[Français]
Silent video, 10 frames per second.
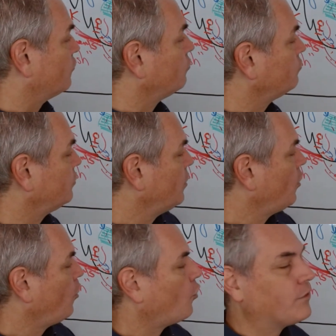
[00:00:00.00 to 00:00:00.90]
donc,
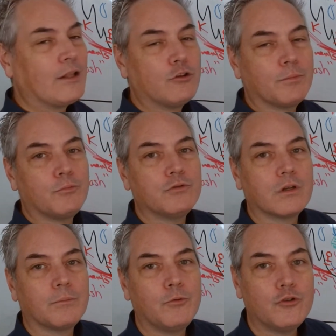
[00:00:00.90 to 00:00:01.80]
on a de plus
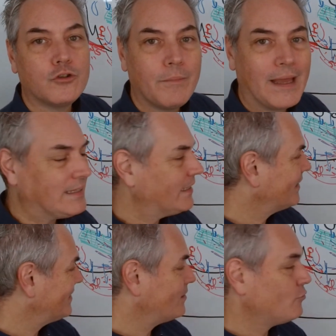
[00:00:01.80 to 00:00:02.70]
en plus de
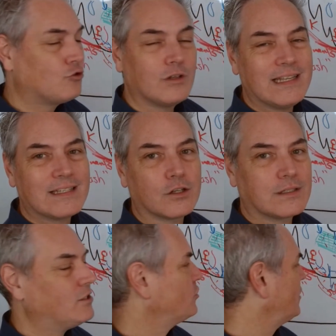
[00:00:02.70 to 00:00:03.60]
bactéries qui utilisent
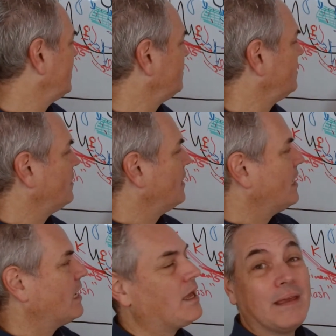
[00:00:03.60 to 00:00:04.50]
l'oxygène,
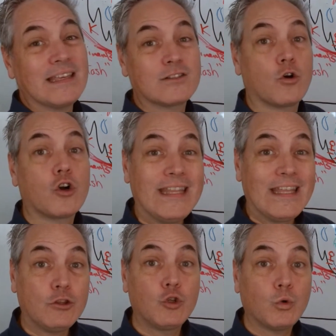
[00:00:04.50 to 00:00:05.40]
mais est-ce qu'on connaît
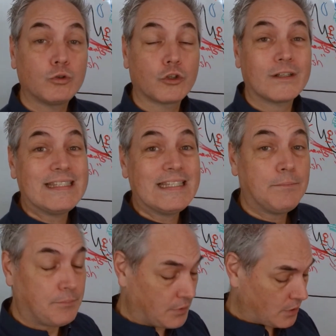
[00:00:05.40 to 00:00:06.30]
d'autres
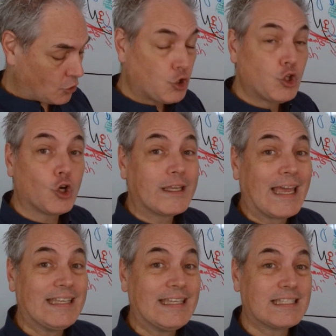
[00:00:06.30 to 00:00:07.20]
types
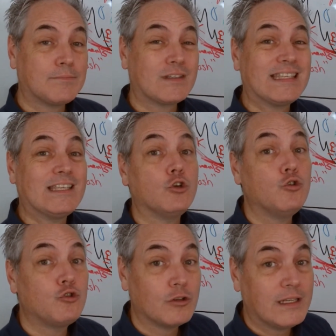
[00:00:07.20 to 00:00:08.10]
d'organismes qui
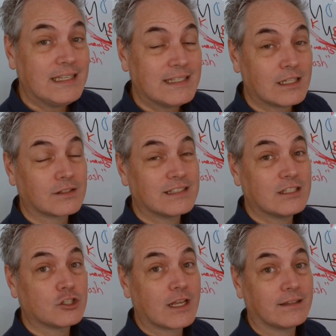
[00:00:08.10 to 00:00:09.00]
utilisent
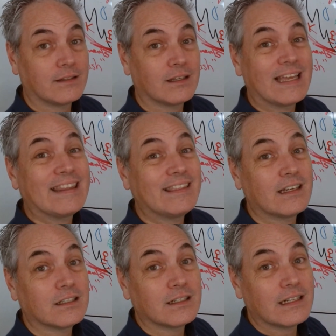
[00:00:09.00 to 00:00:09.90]
l'oxygène
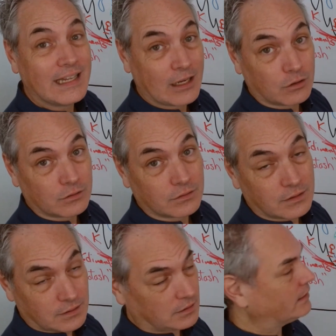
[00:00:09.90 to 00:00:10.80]
dans les,
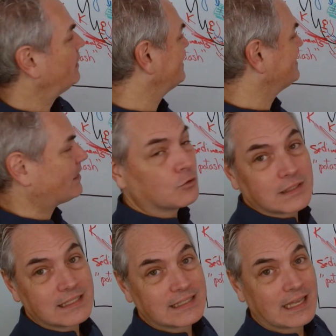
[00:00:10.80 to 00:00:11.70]

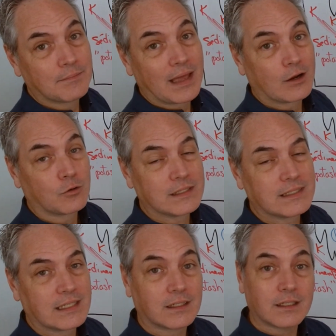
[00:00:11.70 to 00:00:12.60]
écosystèmes
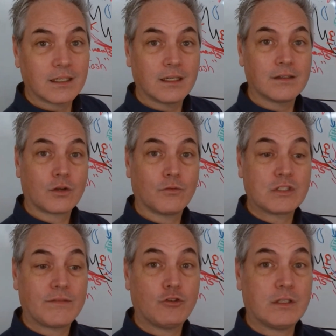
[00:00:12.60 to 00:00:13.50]
aquatiques? Est-ce que vous
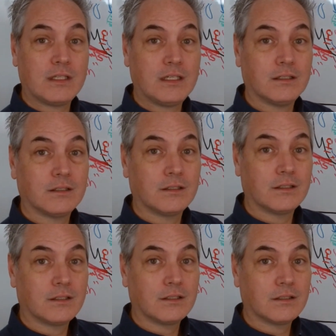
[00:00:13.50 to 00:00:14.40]
avez une idée?
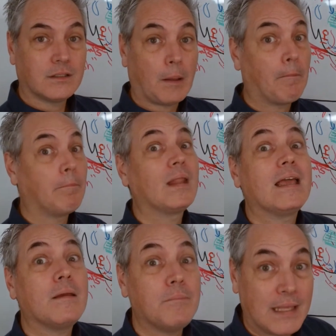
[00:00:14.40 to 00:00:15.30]

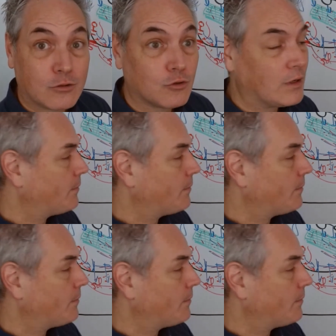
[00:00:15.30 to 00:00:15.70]
Bien sûr, les